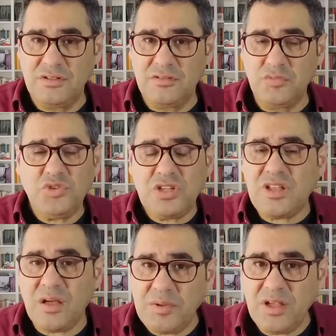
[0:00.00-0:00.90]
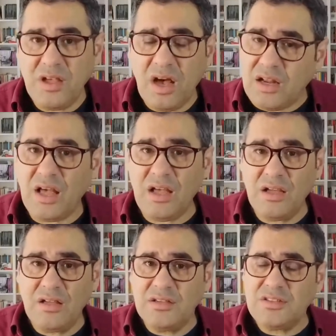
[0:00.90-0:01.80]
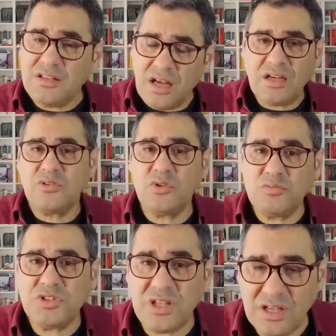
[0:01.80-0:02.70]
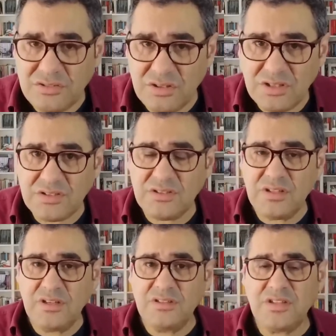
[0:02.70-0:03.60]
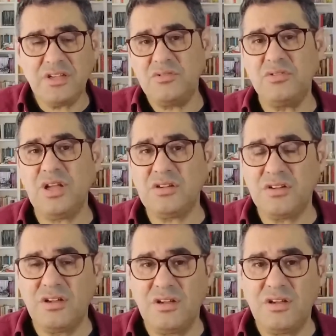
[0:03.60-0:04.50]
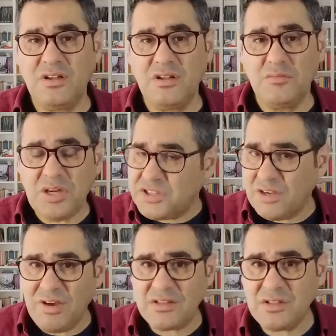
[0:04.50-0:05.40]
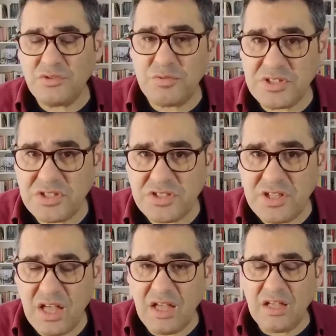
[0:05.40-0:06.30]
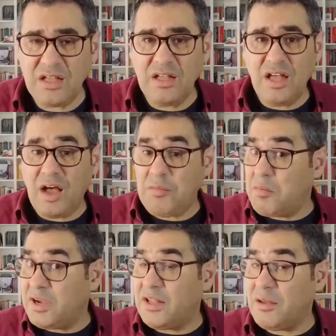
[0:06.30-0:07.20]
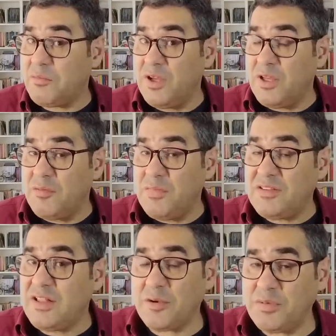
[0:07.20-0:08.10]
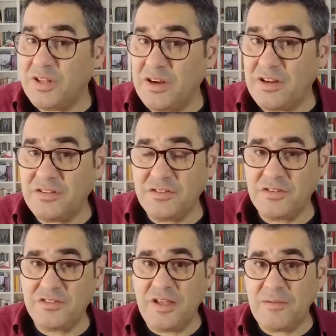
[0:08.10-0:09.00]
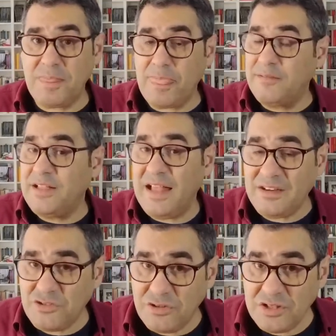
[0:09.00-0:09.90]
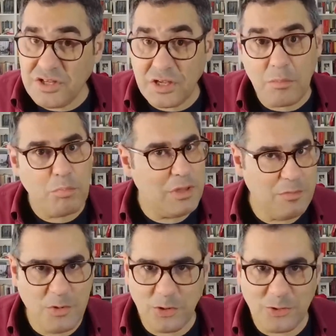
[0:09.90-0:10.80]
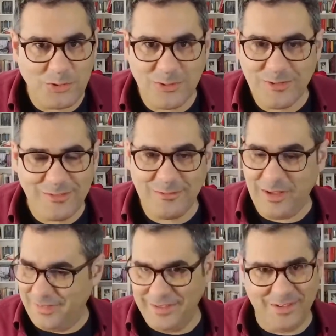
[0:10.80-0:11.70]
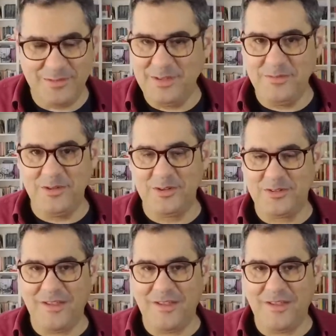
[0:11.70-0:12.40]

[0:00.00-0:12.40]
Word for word: Müjdat abi ara. Senin hakkında olmuş şeyler söylesin. Sayın Dündar. Başka vardır 3-5 kişi daha. Ama bakalım Metin Akpınar aradığınızda neler söyleyecek bilmiyoruz. Vallahi bilmiyoruz.